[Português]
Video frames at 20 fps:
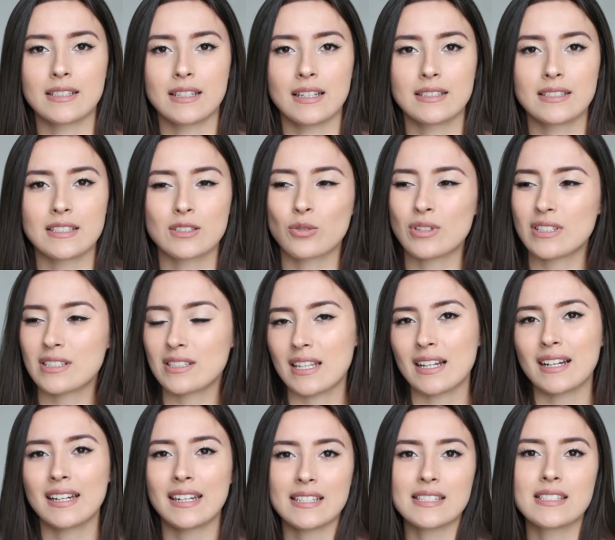essas coisas
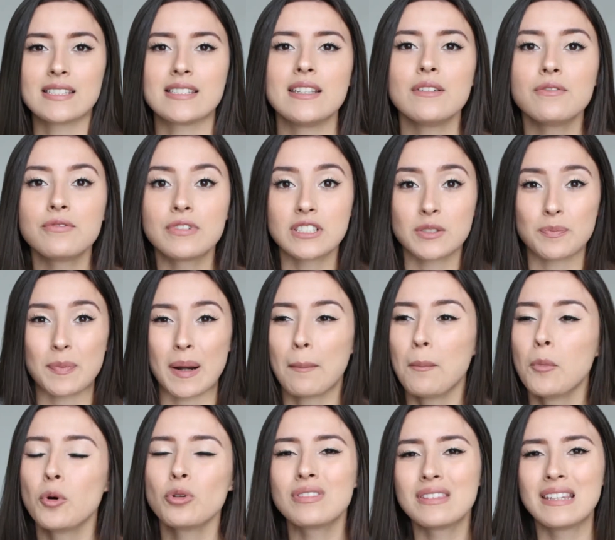agressivas para
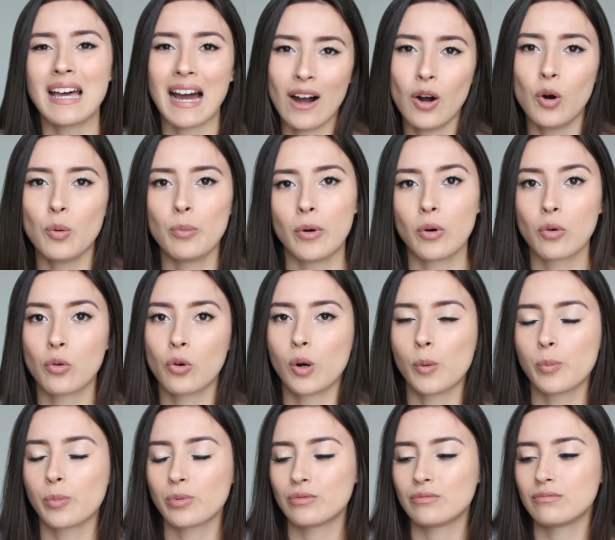mudar o meu
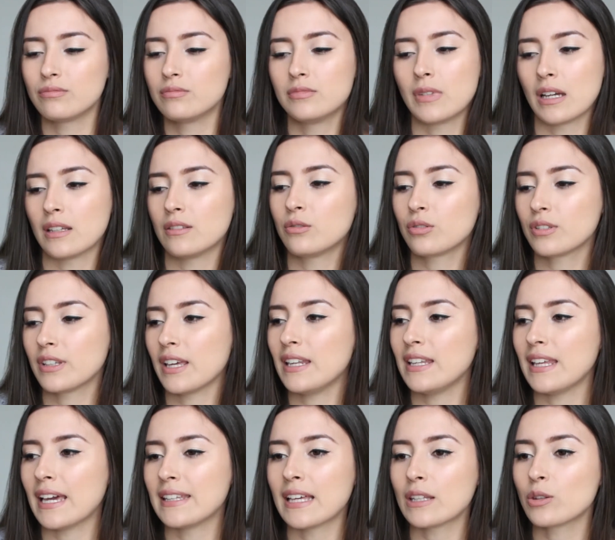corpo do que
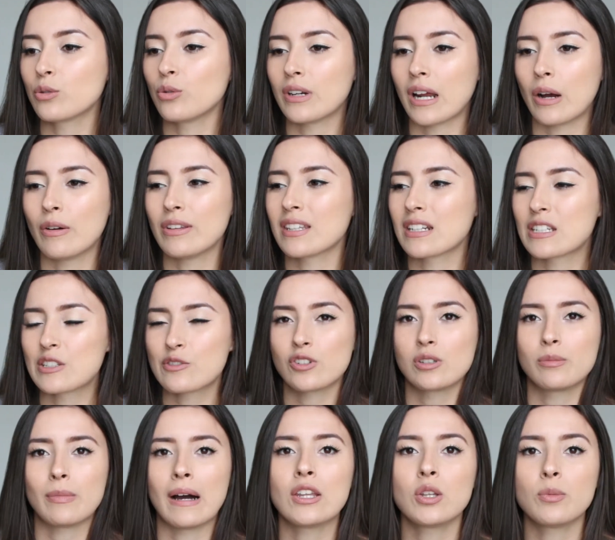ele é natural e
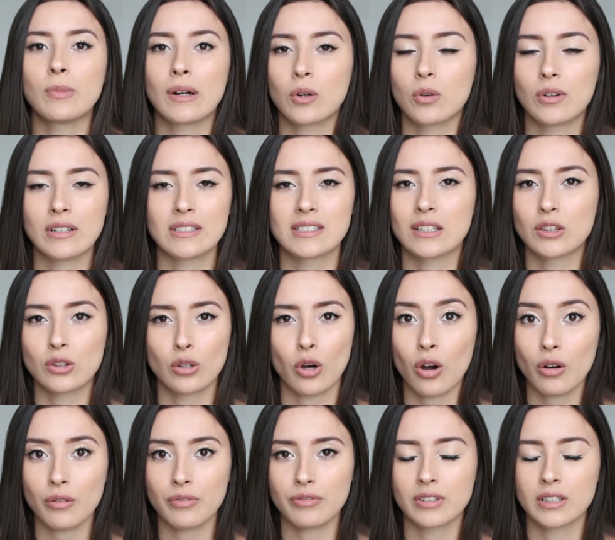transformar numa coisa
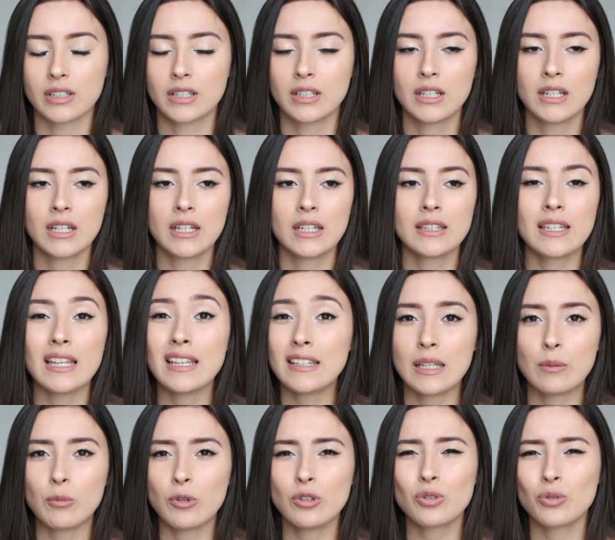nova, tem que
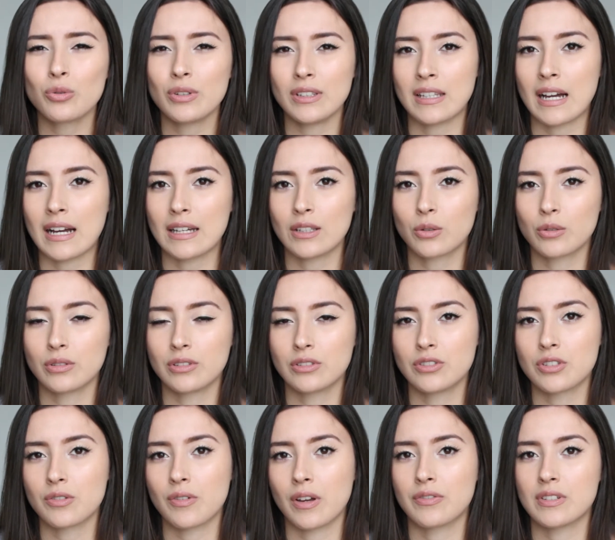ter muito cuidado quando a
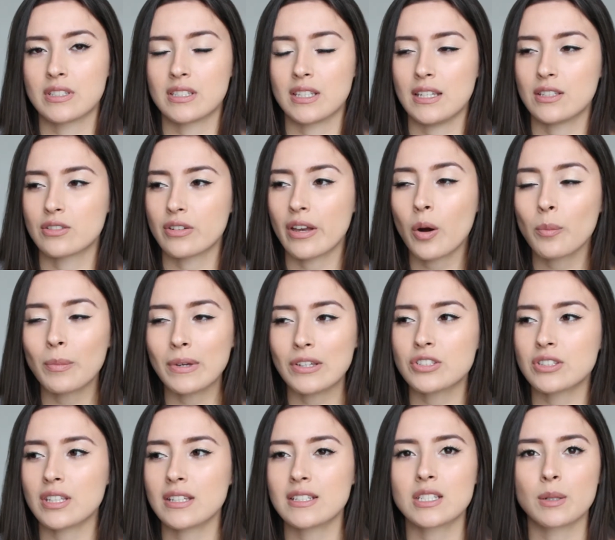gente vai fazer isso.
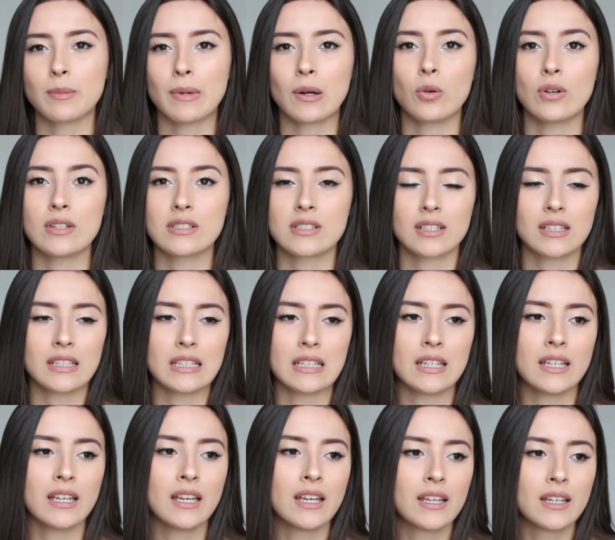Realmente tem que ser uma coisa
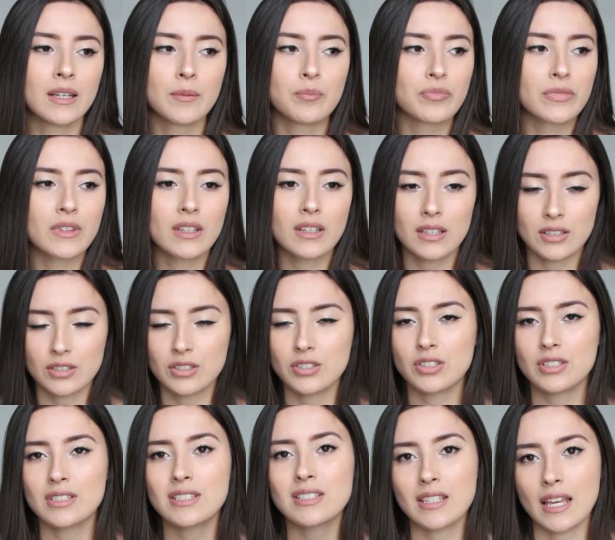que que a
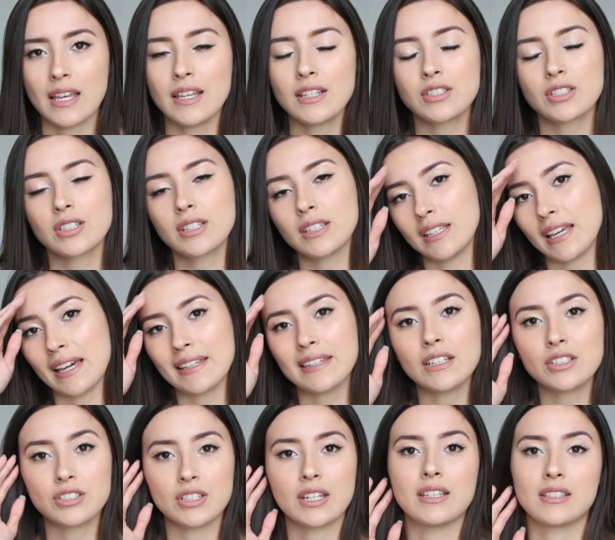gente sente que é
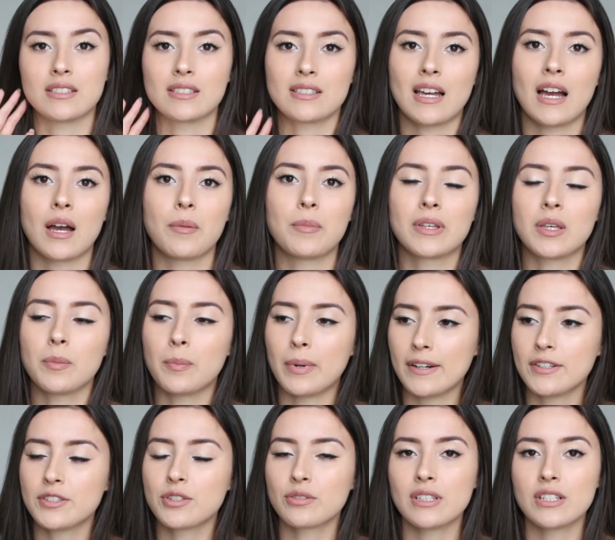da gente, sabe? Que
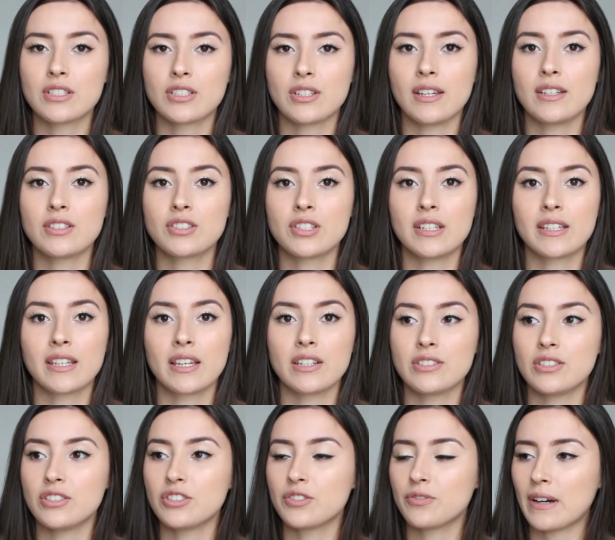partiu da gente e que a
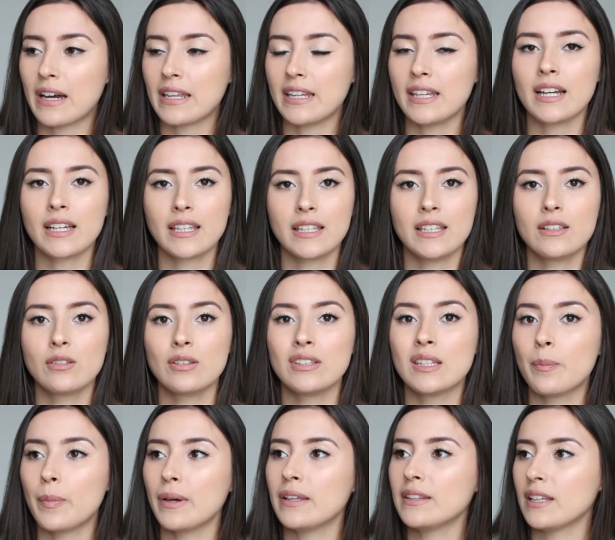gente faria aquilo
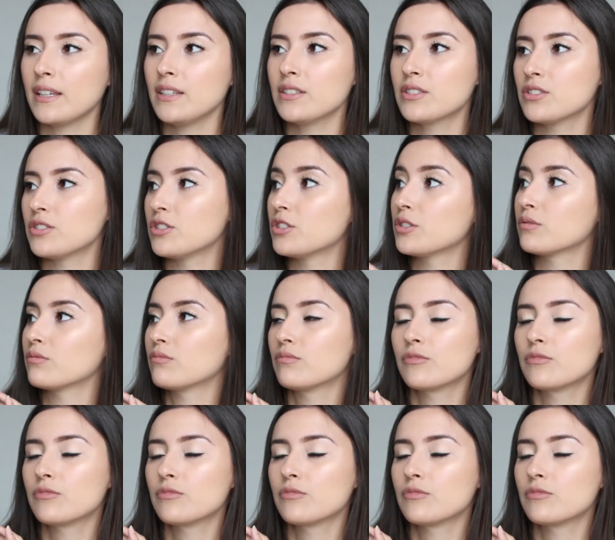independente de